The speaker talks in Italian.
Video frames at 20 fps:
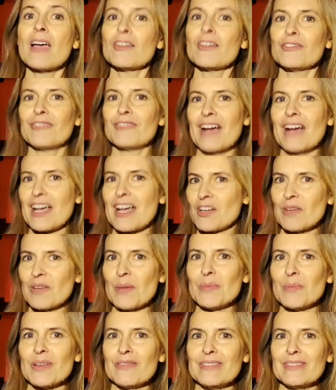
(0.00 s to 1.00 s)
Fare
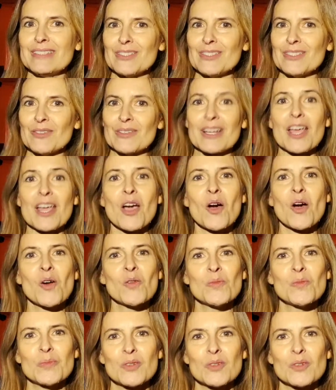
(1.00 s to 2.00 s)
una previsione o
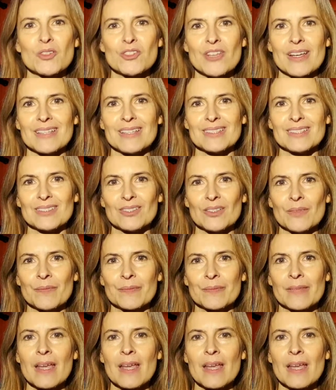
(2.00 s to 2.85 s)
un progetto.